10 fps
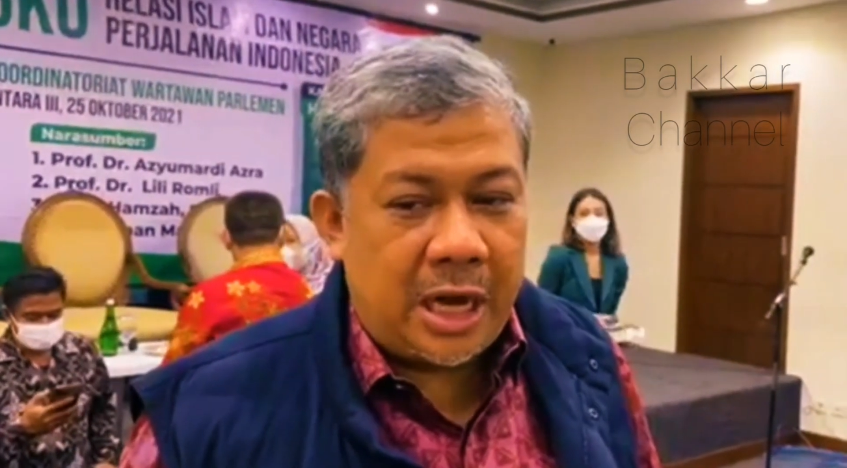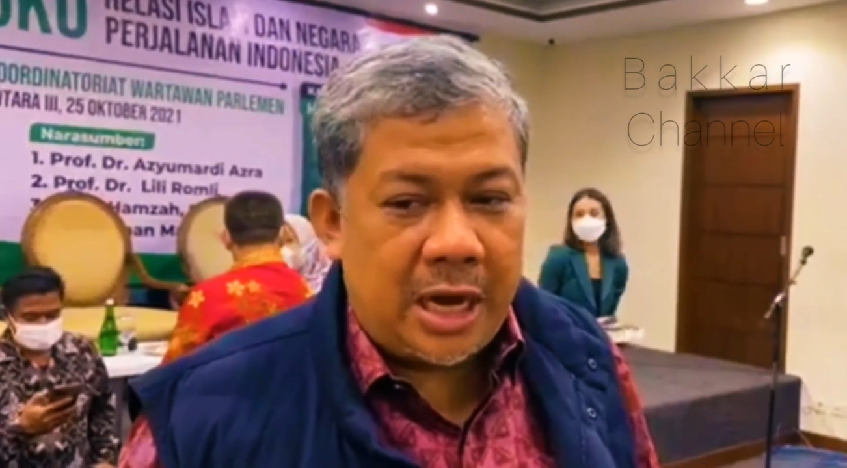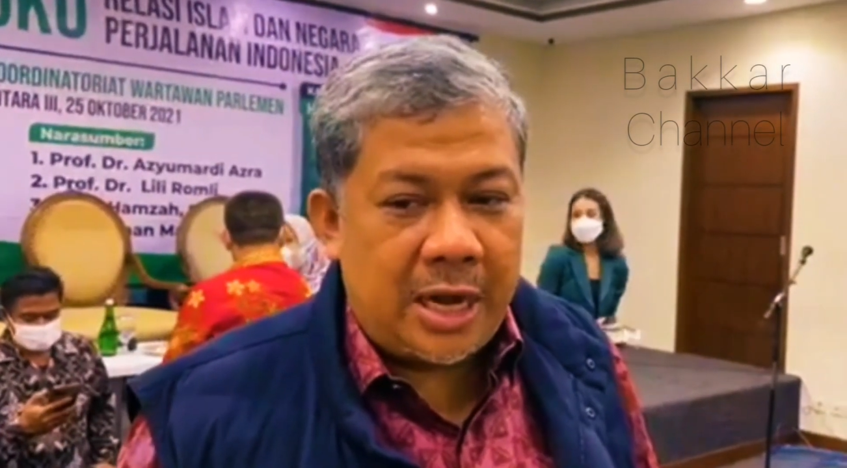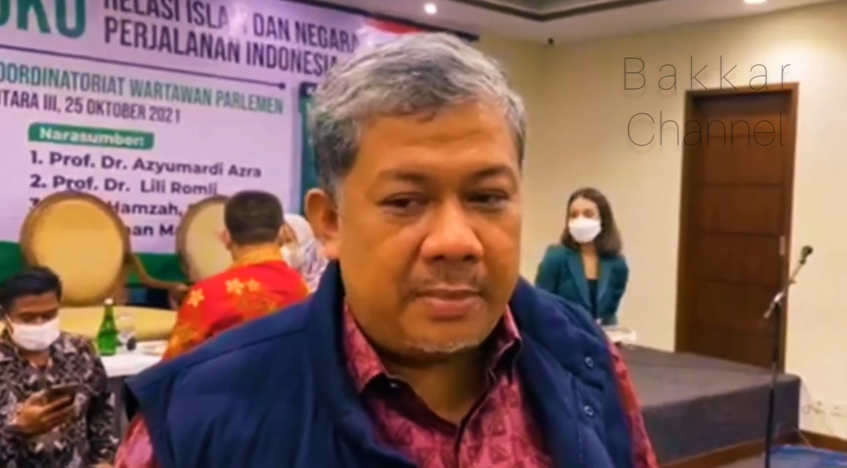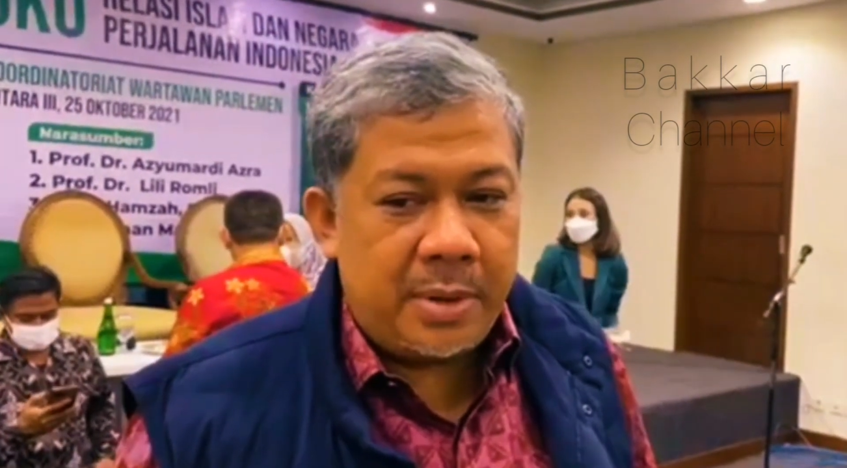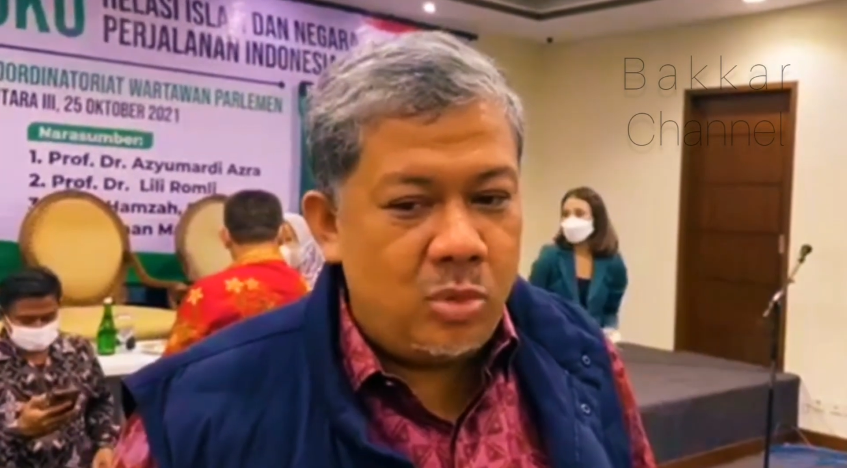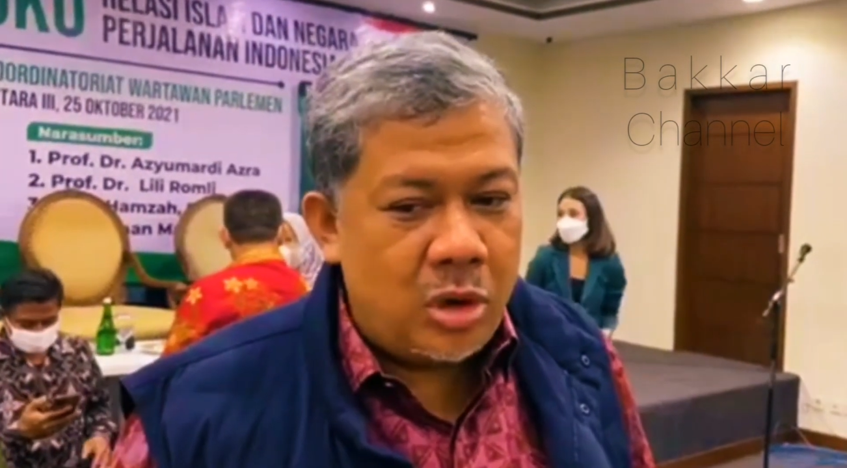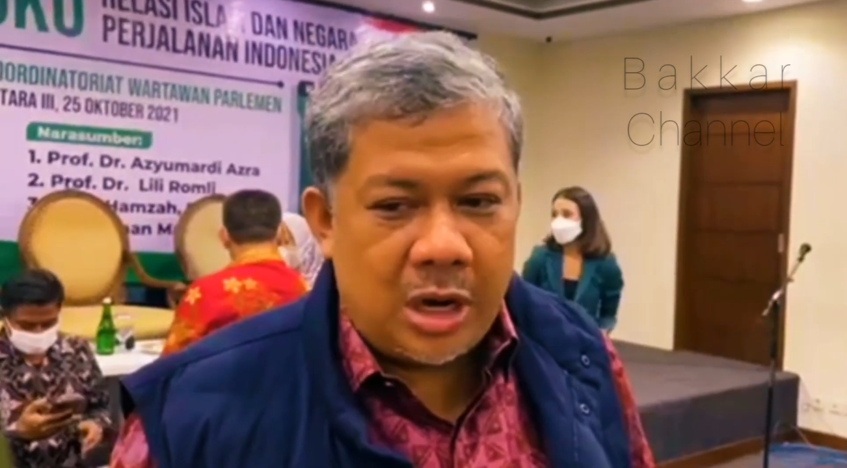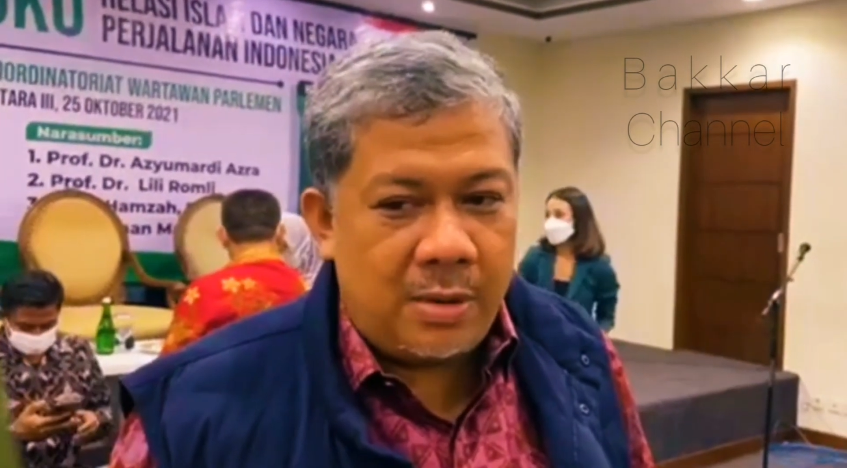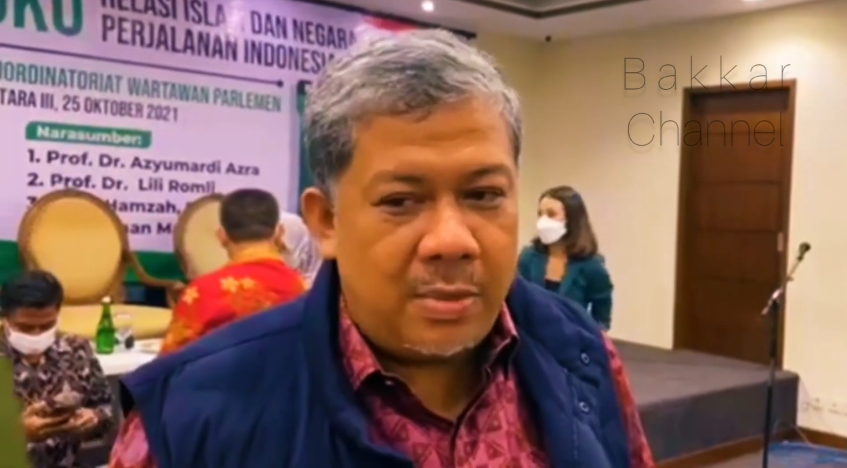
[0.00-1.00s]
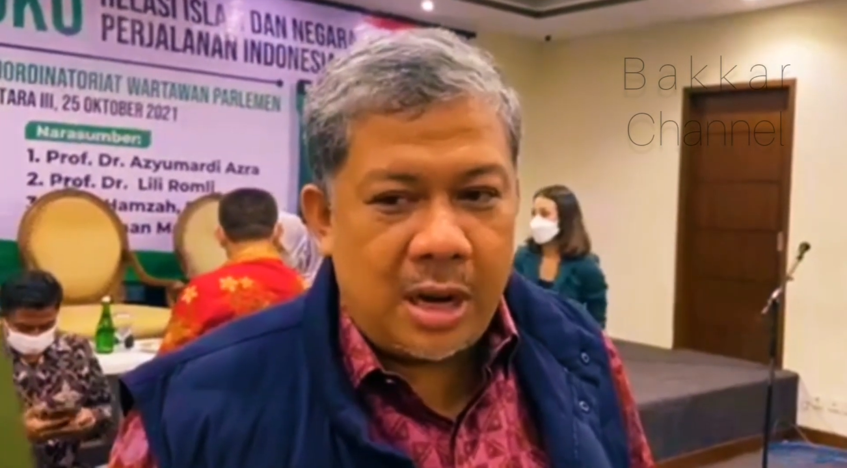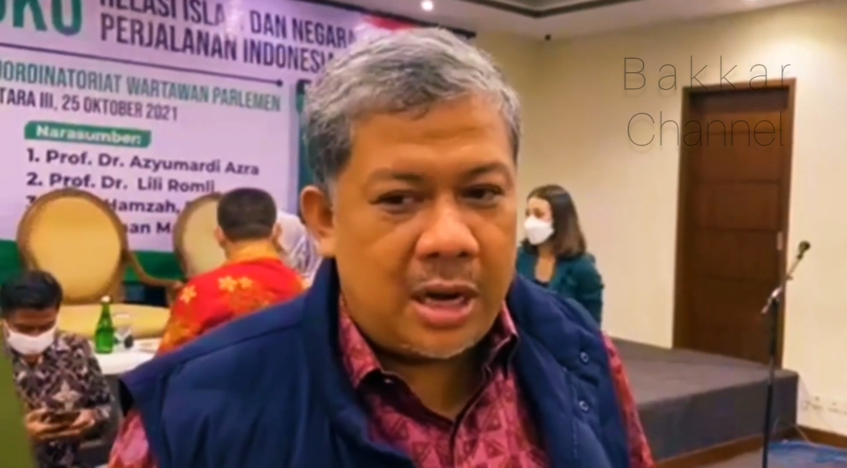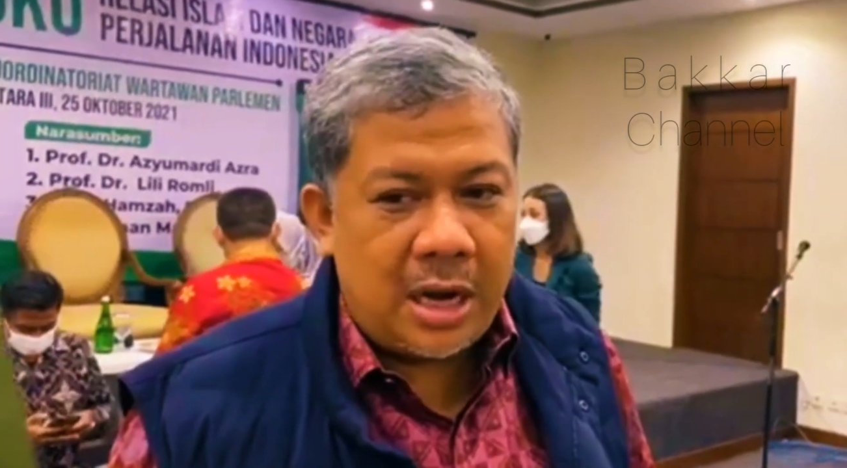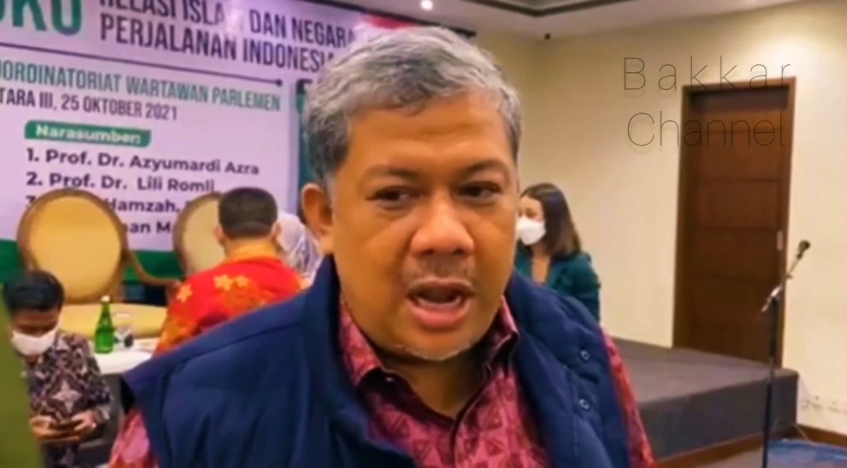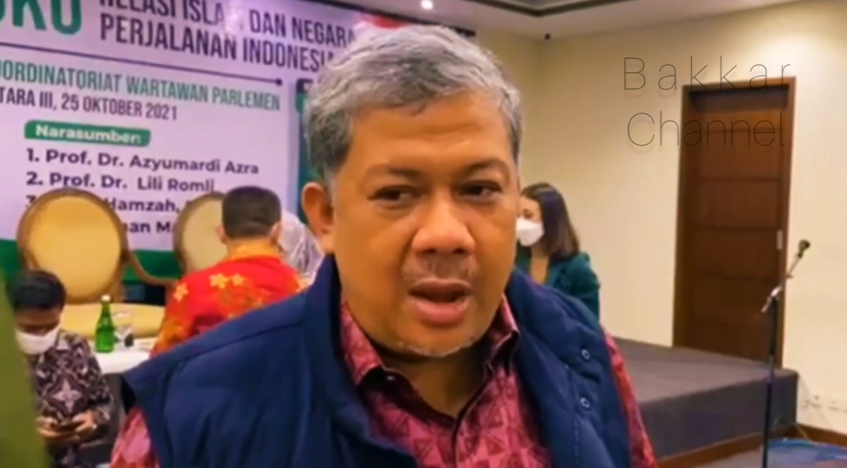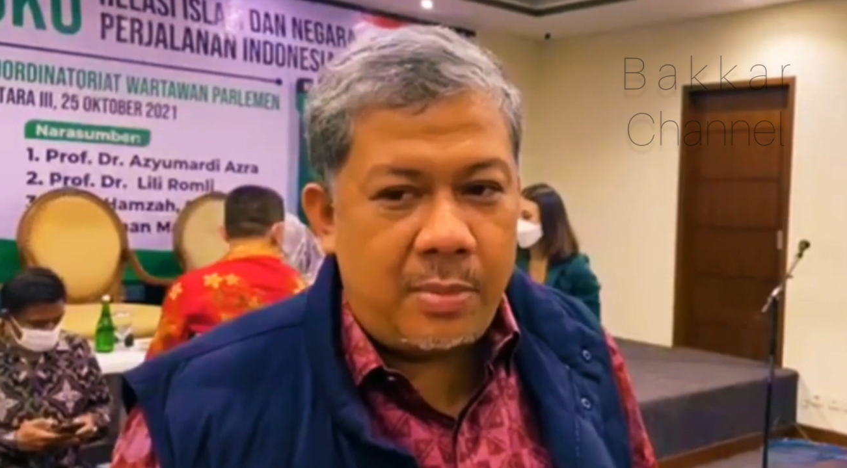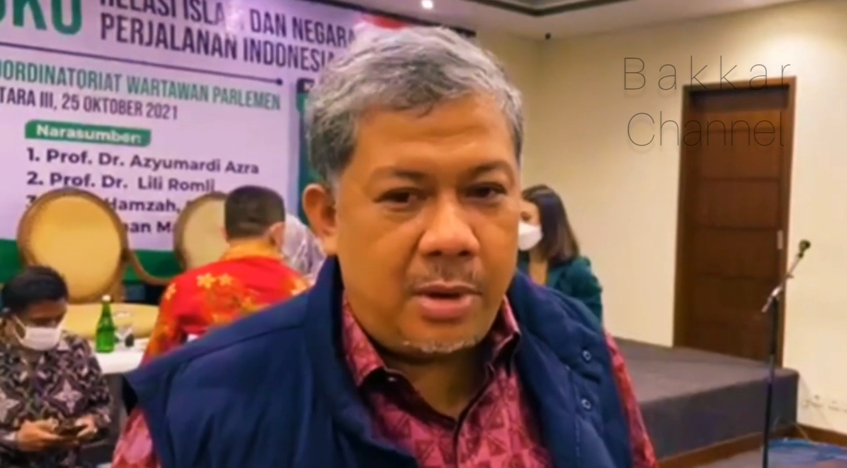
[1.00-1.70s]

Agama bukan lembaga negara,